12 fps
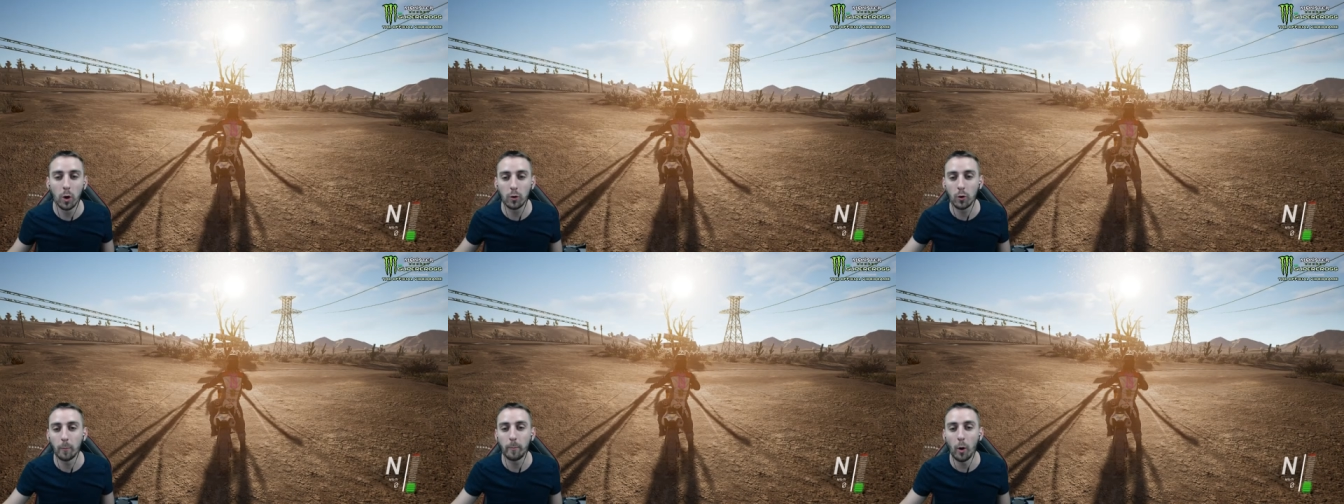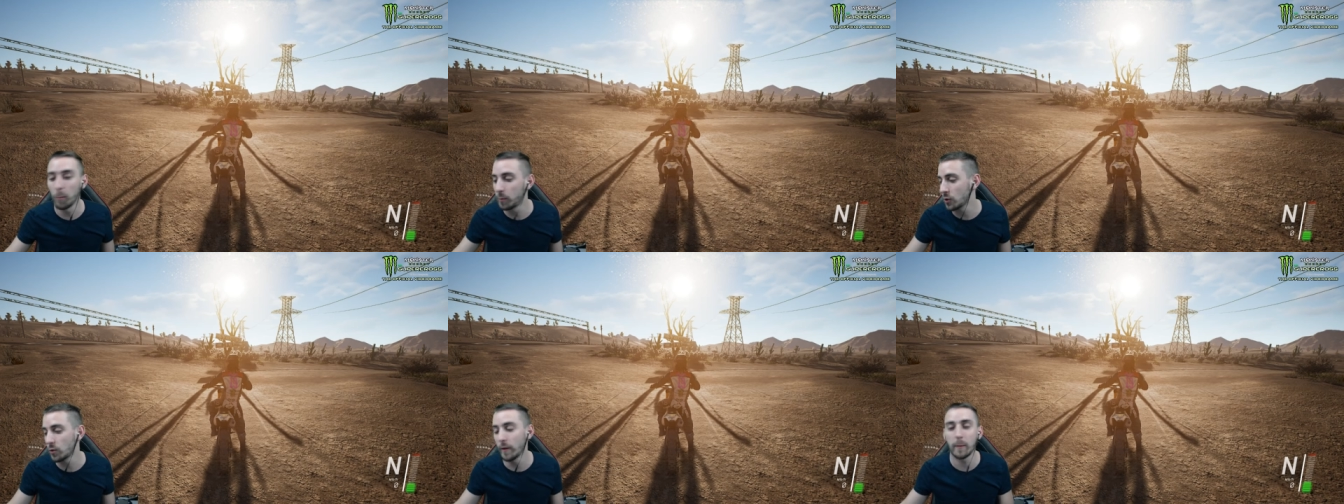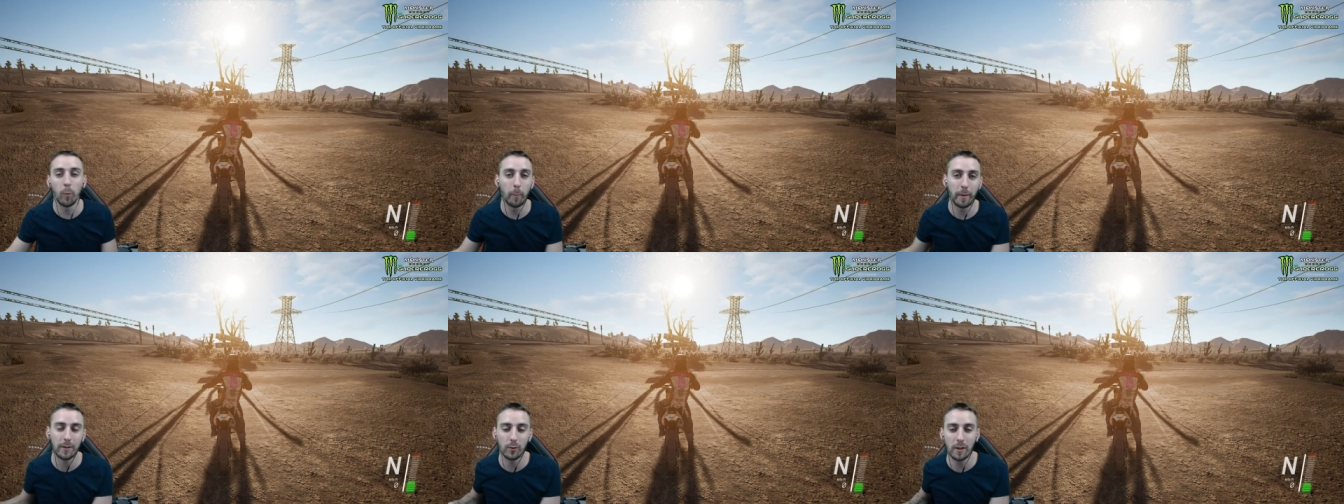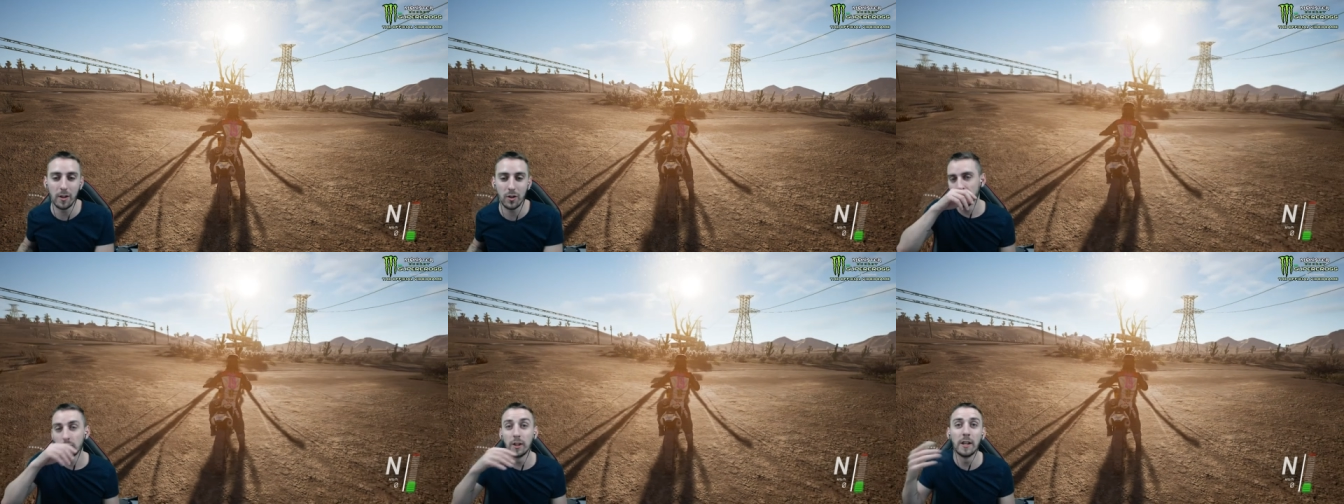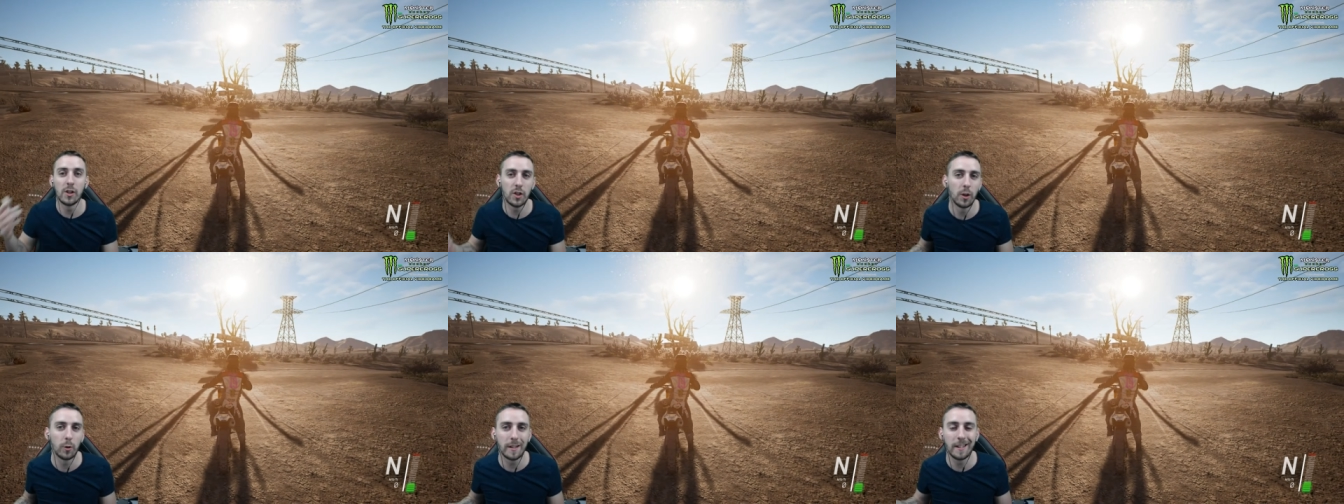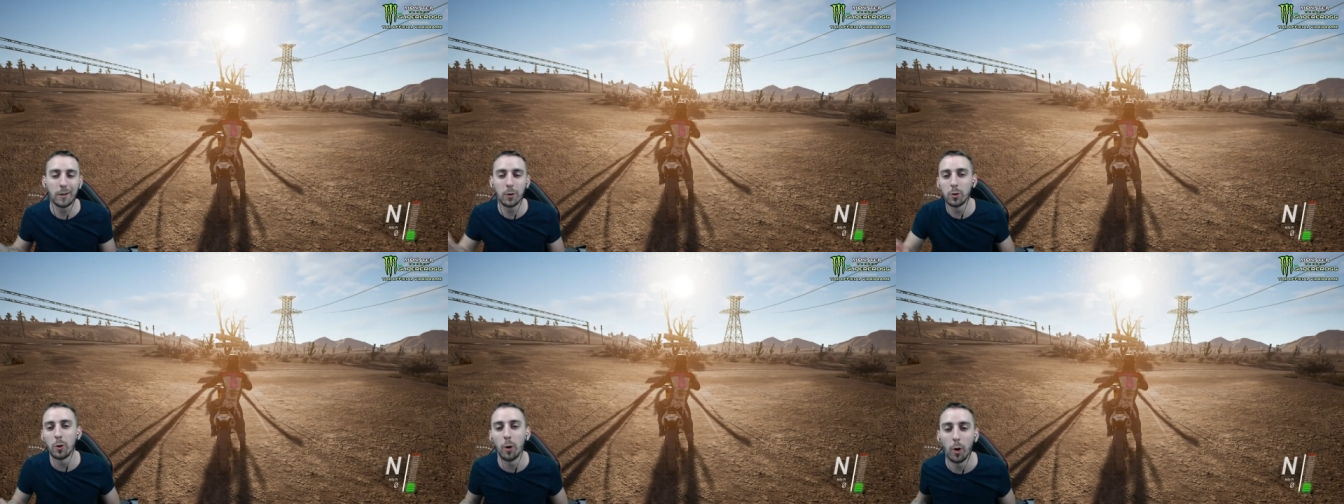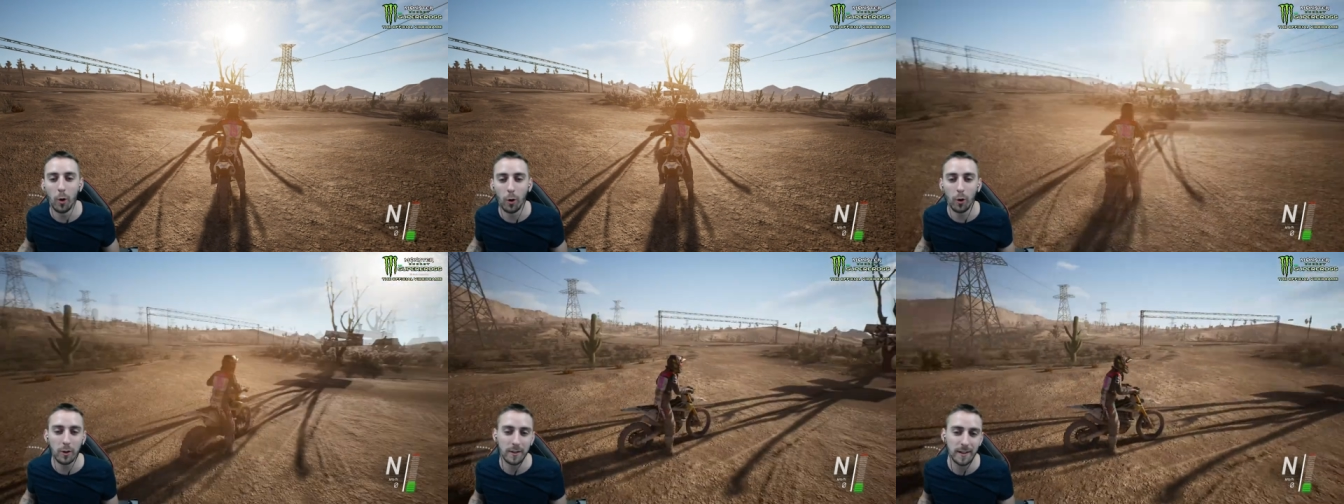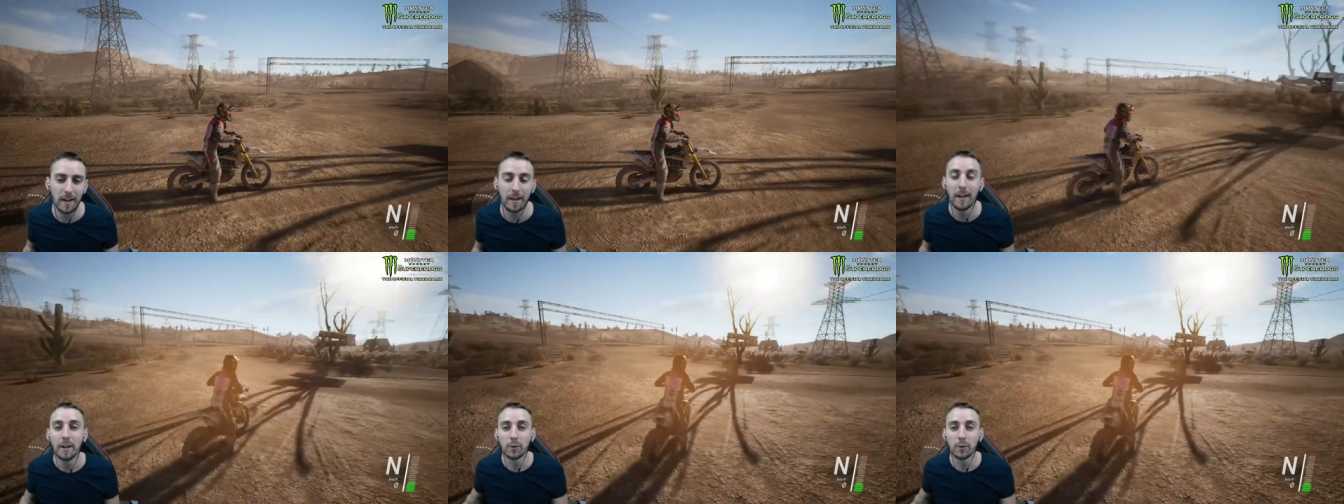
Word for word: autres. Comme par exemple là je suis avec mon personnage et j'ai le kit déco euh, Rockstar.